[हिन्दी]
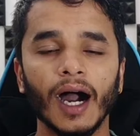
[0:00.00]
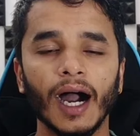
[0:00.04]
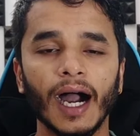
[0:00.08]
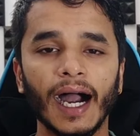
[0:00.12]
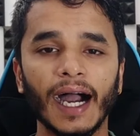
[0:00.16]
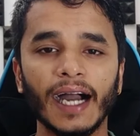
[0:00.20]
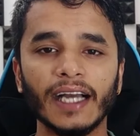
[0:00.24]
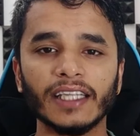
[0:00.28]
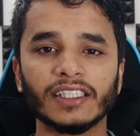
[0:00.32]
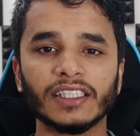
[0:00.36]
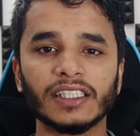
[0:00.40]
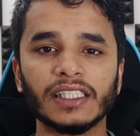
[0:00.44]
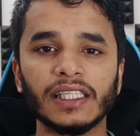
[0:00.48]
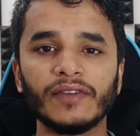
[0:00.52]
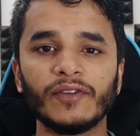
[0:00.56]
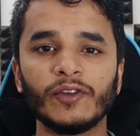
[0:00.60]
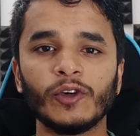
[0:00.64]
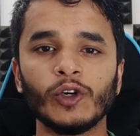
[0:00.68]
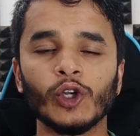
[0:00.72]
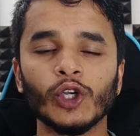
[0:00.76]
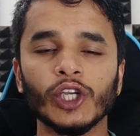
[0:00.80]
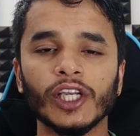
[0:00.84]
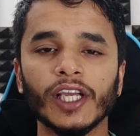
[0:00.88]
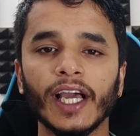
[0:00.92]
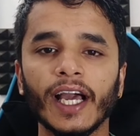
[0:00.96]
आज की
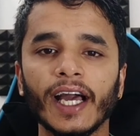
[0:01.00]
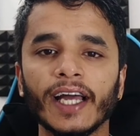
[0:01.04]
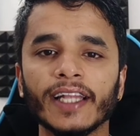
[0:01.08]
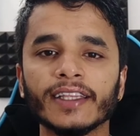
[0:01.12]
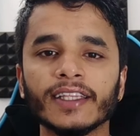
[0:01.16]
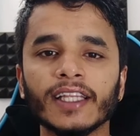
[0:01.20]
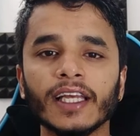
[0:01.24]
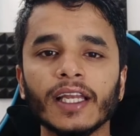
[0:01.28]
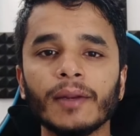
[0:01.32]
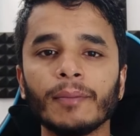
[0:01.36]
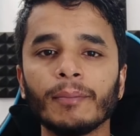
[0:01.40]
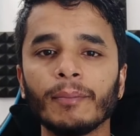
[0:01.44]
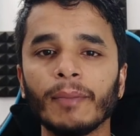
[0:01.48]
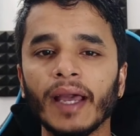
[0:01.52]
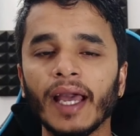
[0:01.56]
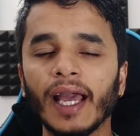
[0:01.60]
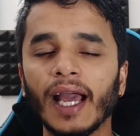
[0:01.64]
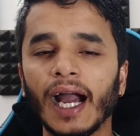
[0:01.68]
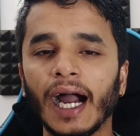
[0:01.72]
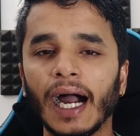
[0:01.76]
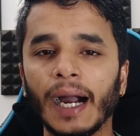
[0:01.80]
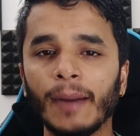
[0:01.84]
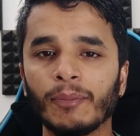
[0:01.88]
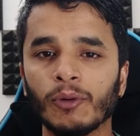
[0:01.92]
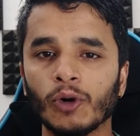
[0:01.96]
वीडियो के अंदर मैं
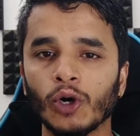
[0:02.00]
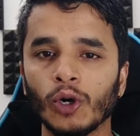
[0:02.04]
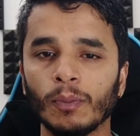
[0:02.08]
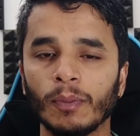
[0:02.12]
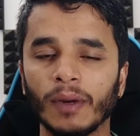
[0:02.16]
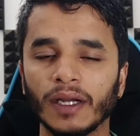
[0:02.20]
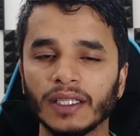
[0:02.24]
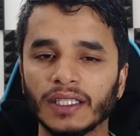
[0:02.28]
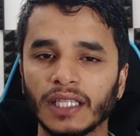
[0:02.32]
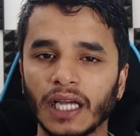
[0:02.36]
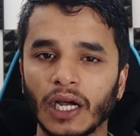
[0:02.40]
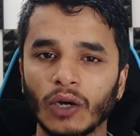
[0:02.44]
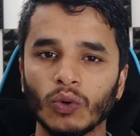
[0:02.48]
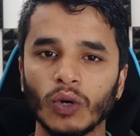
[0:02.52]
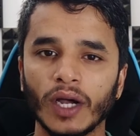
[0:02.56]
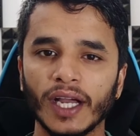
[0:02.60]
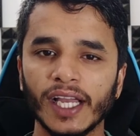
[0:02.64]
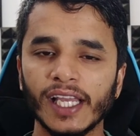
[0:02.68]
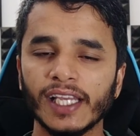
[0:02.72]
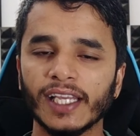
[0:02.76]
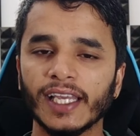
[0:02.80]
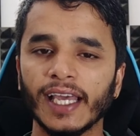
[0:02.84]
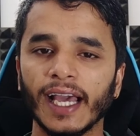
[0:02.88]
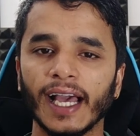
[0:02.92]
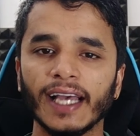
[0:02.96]
आपको बताऊंगा
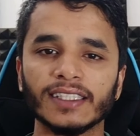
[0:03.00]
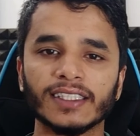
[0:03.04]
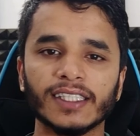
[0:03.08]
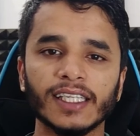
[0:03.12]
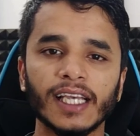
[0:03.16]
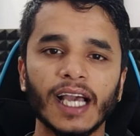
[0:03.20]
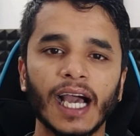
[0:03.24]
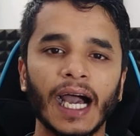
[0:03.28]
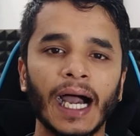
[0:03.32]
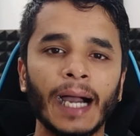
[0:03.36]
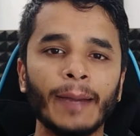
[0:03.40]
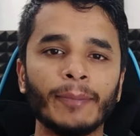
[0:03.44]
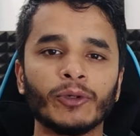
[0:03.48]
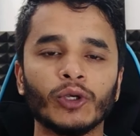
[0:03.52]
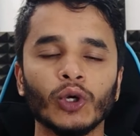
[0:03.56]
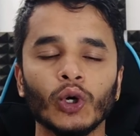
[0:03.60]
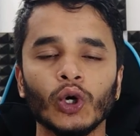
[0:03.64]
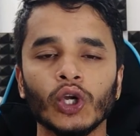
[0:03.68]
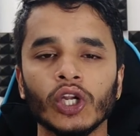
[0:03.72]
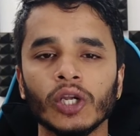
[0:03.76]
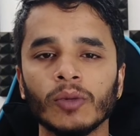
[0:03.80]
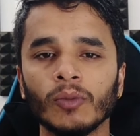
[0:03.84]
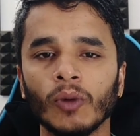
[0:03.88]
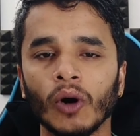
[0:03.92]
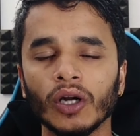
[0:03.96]
कि कैसे आप
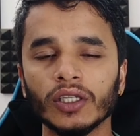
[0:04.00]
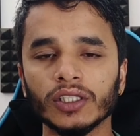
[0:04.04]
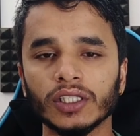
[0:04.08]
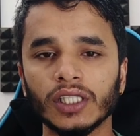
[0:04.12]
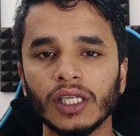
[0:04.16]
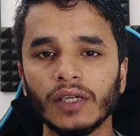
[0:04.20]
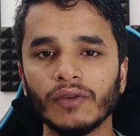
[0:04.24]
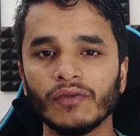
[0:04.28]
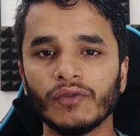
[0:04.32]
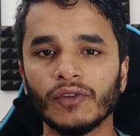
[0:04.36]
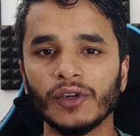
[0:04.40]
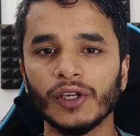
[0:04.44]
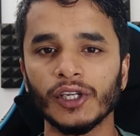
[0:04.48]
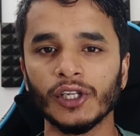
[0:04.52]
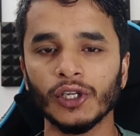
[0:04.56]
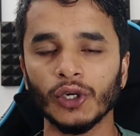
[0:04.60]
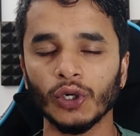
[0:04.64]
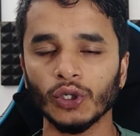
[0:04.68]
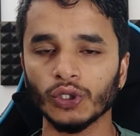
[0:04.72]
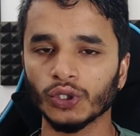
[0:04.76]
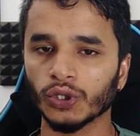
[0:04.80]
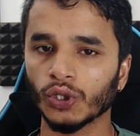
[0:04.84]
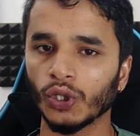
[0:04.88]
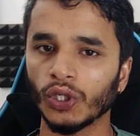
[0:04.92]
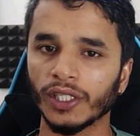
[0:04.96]
डोरेमोन की
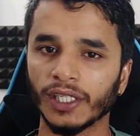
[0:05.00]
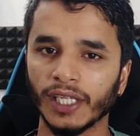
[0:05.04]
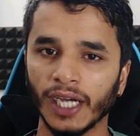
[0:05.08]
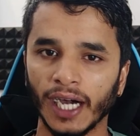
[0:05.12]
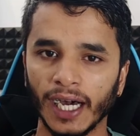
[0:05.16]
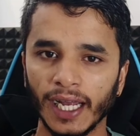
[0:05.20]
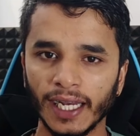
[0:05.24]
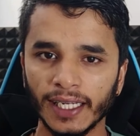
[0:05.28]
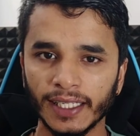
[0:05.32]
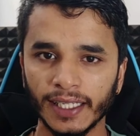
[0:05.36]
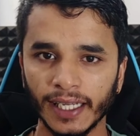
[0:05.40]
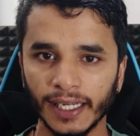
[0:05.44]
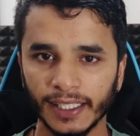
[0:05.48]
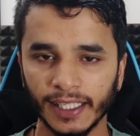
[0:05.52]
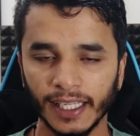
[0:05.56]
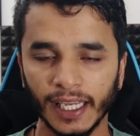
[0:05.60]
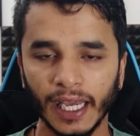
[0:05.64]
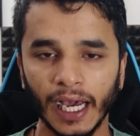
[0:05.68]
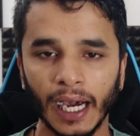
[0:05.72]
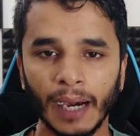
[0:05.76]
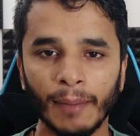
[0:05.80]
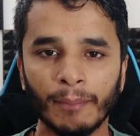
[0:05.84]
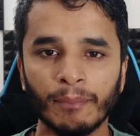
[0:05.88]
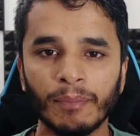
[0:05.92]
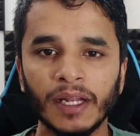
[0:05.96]
वीडियोस को डाल करके
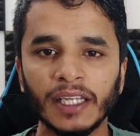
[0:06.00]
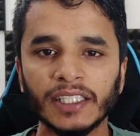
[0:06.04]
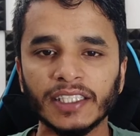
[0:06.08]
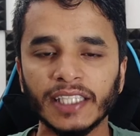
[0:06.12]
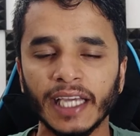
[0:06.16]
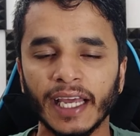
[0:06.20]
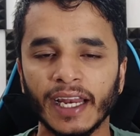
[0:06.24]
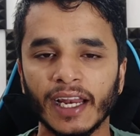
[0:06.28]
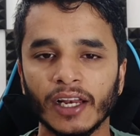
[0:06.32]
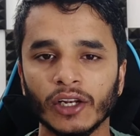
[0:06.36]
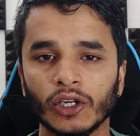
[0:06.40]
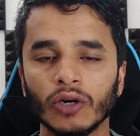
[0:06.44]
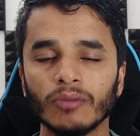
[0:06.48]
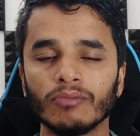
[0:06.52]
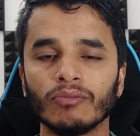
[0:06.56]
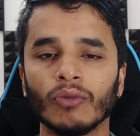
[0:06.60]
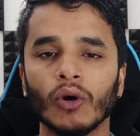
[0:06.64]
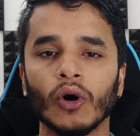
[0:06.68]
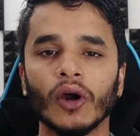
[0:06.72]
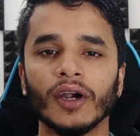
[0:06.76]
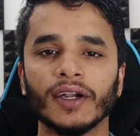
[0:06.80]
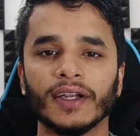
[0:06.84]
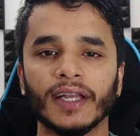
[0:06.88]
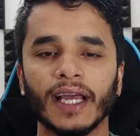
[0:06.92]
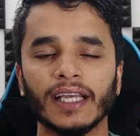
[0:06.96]
अपने चैनल को
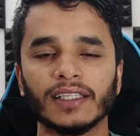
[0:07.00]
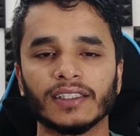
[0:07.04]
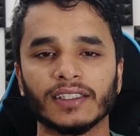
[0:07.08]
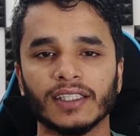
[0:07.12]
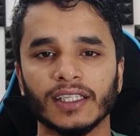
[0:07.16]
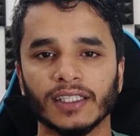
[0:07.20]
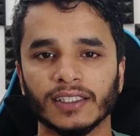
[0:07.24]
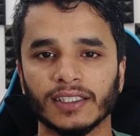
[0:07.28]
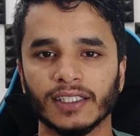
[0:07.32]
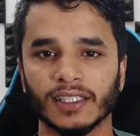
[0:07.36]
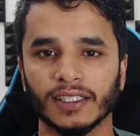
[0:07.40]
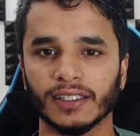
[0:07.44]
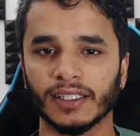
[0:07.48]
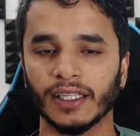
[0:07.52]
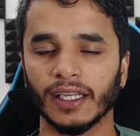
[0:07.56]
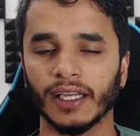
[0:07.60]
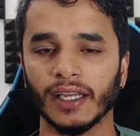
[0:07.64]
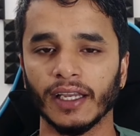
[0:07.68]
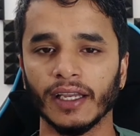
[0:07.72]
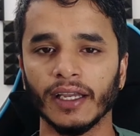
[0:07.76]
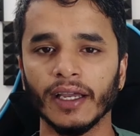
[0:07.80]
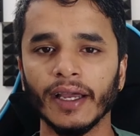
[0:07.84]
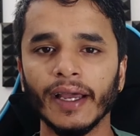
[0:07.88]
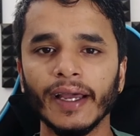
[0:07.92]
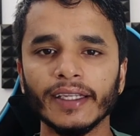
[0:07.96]
मोनेटाइज कर सकते
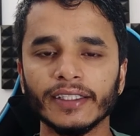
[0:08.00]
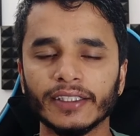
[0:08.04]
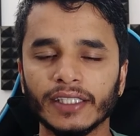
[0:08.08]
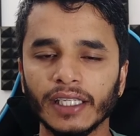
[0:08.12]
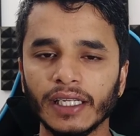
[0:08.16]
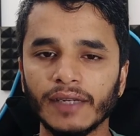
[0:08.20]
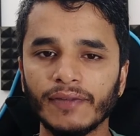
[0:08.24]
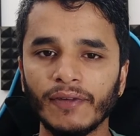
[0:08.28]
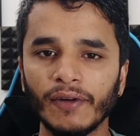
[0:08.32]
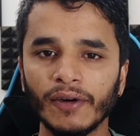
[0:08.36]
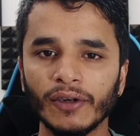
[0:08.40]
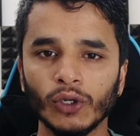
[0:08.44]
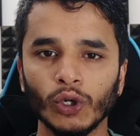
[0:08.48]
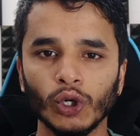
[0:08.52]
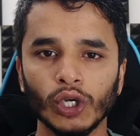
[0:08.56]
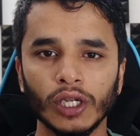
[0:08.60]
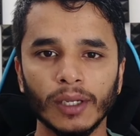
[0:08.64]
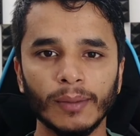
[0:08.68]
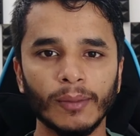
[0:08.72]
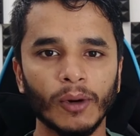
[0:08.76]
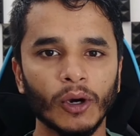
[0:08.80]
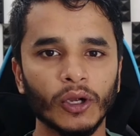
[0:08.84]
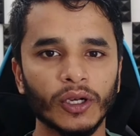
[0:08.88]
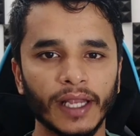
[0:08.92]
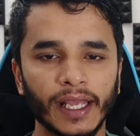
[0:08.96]
हैं सिर्फ
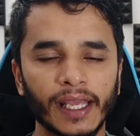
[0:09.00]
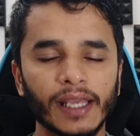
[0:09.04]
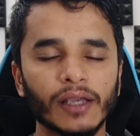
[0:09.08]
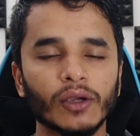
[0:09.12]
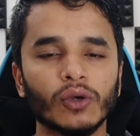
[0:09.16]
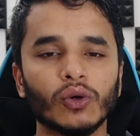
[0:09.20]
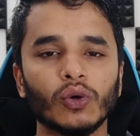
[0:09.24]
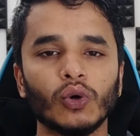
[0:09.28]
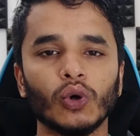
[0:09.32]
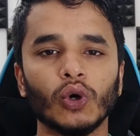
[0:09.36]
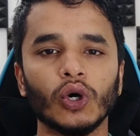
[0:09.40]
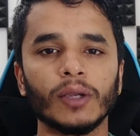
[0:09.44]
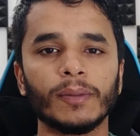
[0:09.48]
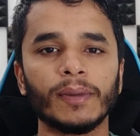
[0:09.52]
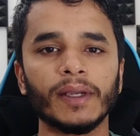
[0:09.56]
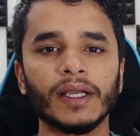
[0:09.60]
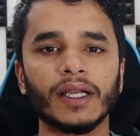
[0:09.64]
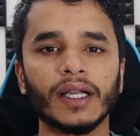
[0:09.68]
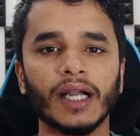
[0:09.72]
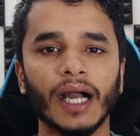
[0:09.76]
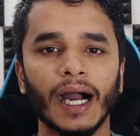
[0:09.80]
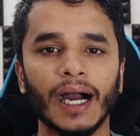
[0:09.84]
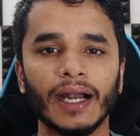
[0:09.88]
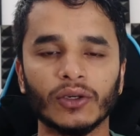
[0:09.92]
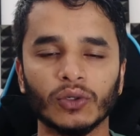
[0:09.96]
डोरेमोन नहीं कोई भी
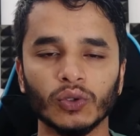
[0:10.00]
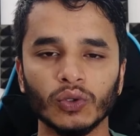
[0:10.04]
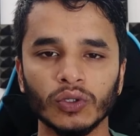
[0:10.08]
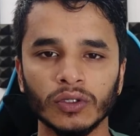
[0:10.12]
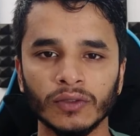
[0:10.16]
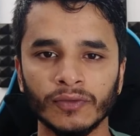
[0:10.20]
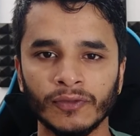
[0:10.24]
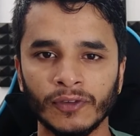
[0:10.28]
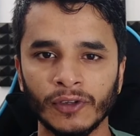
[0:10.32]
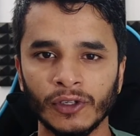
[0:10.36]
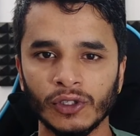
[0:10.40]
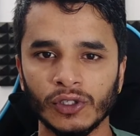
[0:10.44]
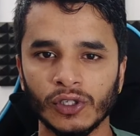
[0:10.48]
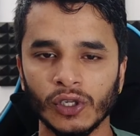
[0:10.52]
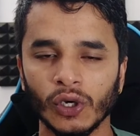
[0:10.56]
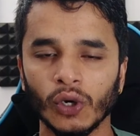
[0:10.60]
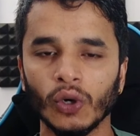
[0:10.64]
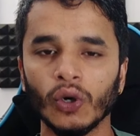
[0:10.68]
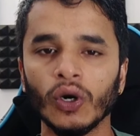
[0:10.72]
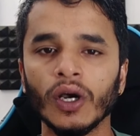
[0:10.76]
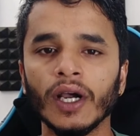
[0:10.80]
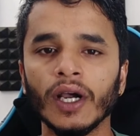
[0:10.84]
कार्टून वीडियो